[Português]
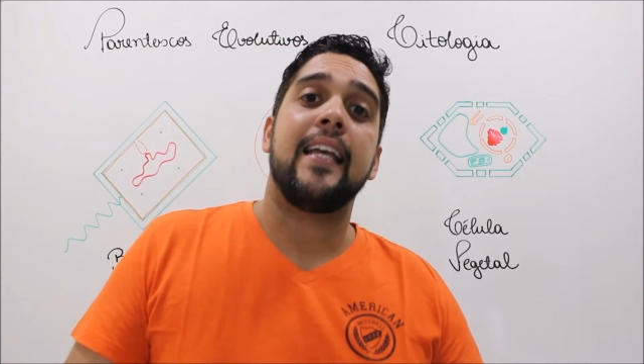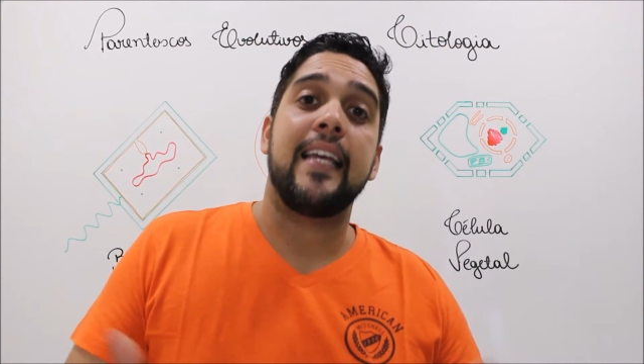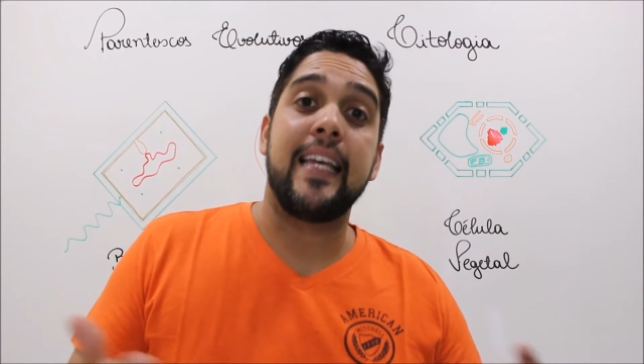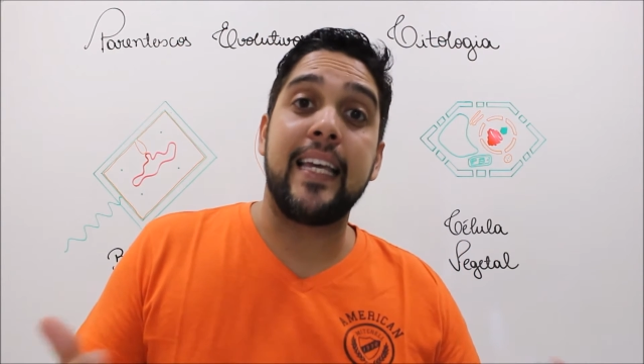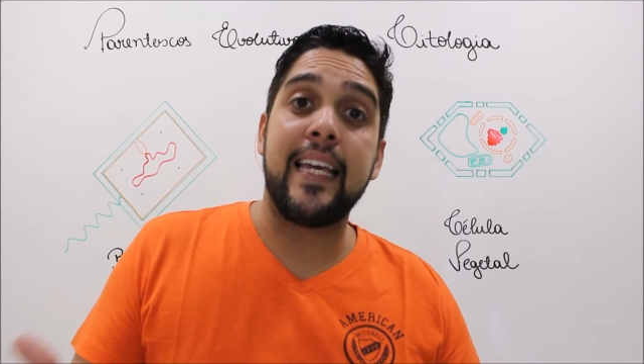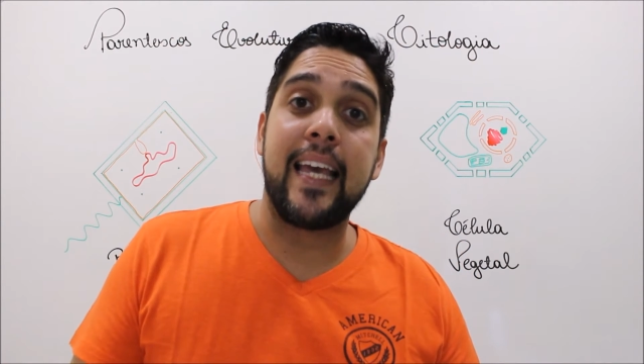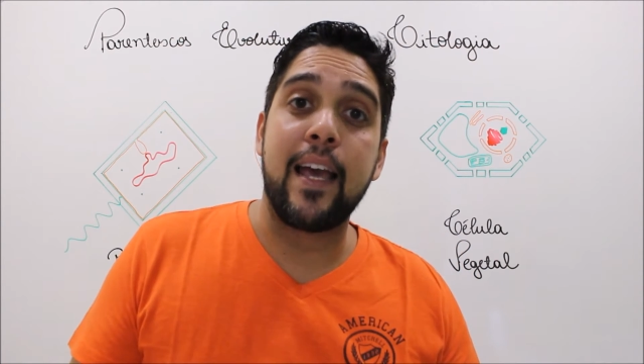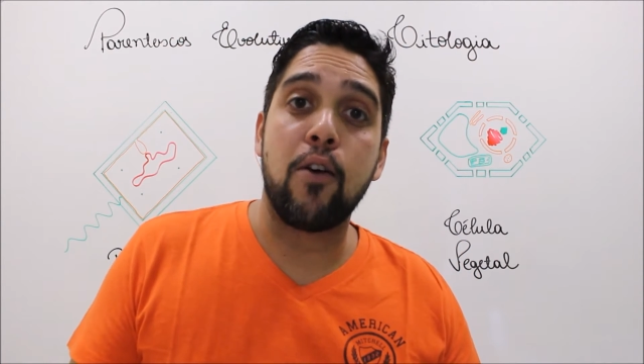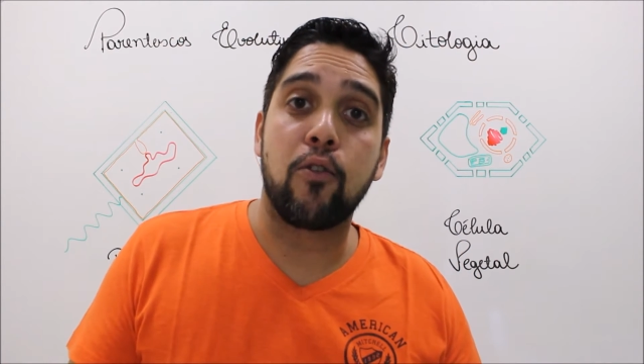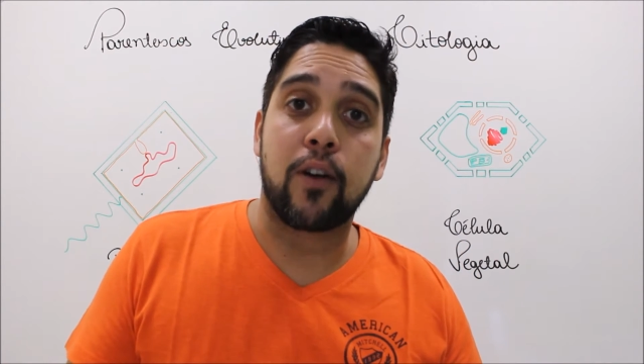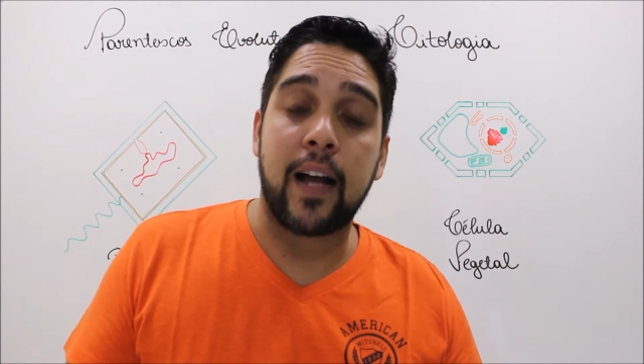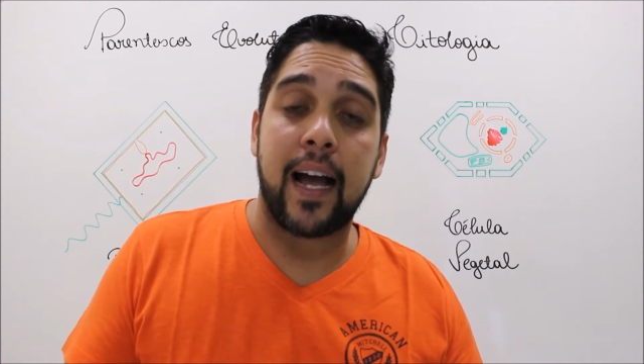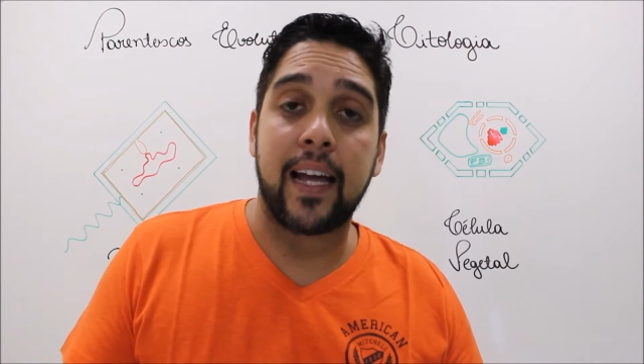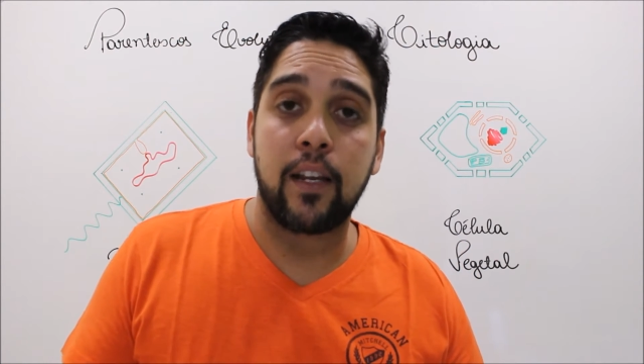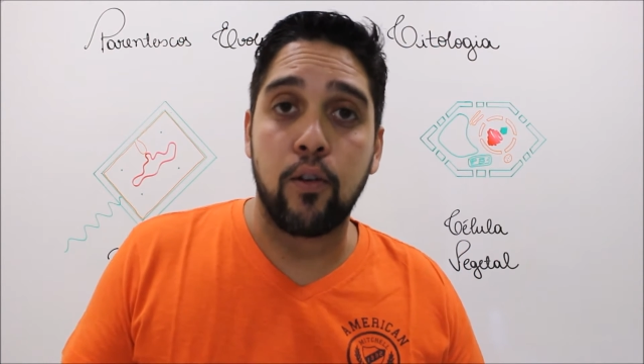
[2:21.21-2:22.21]
e
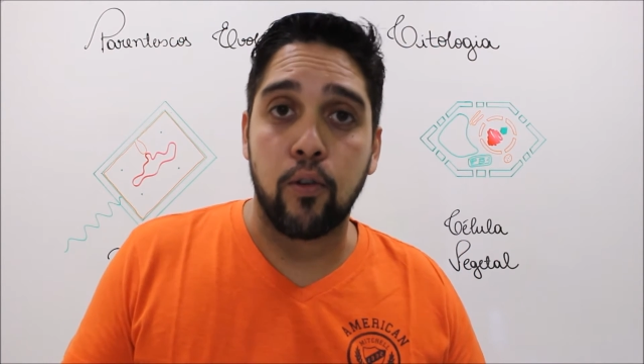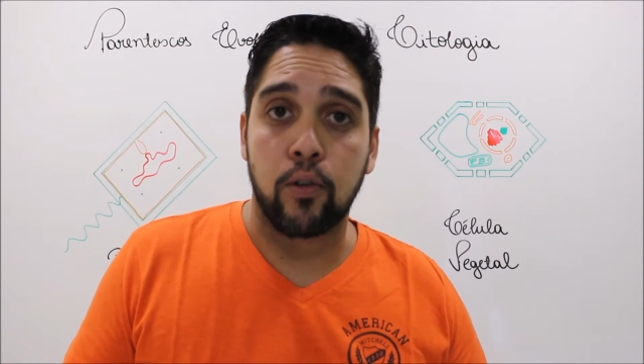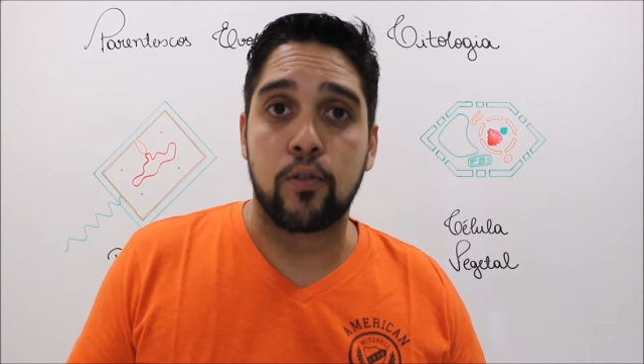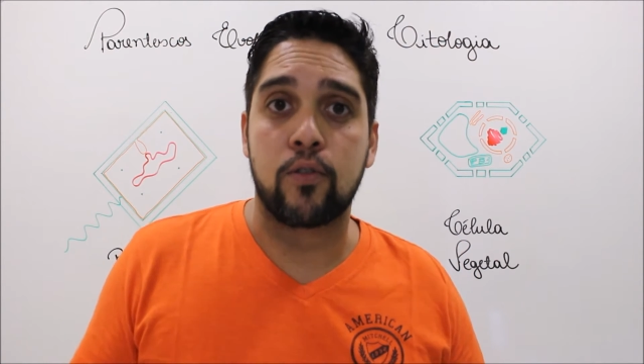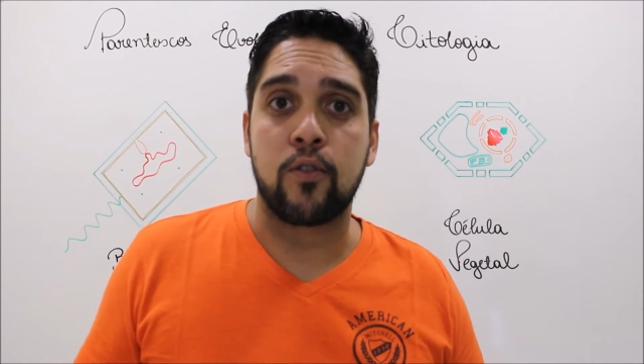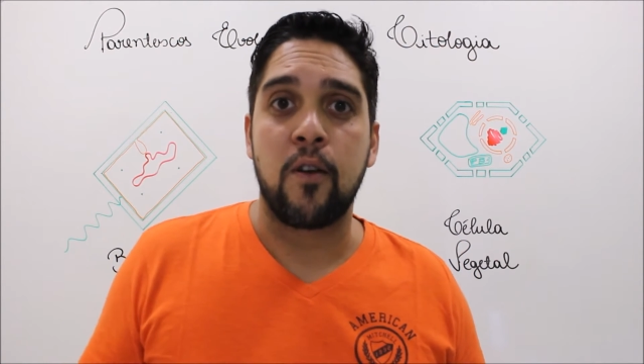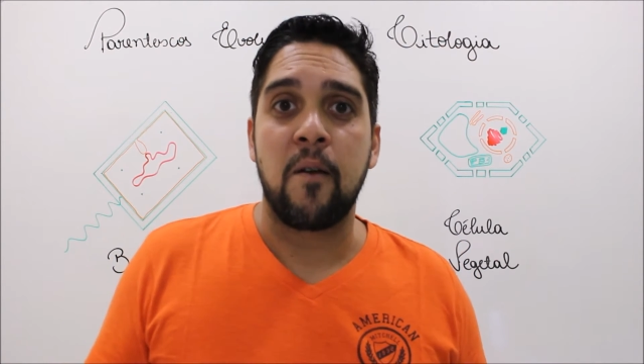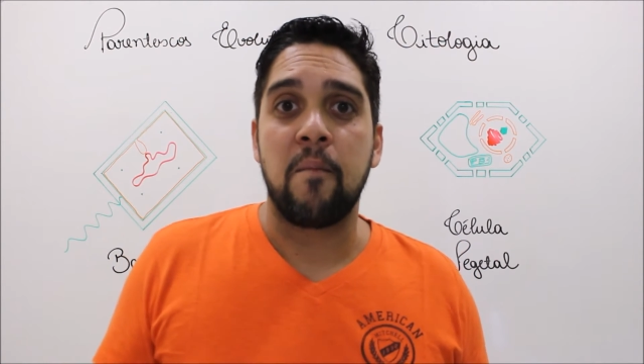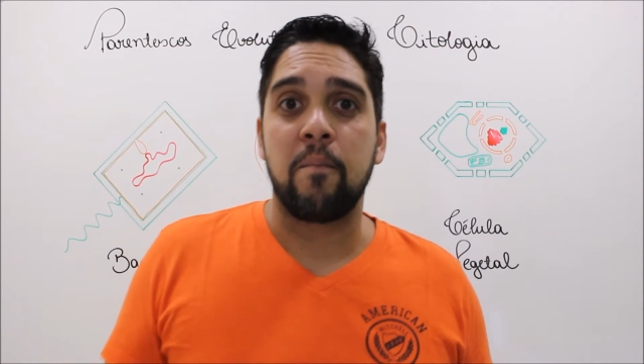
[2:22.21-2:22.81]
eucariotos.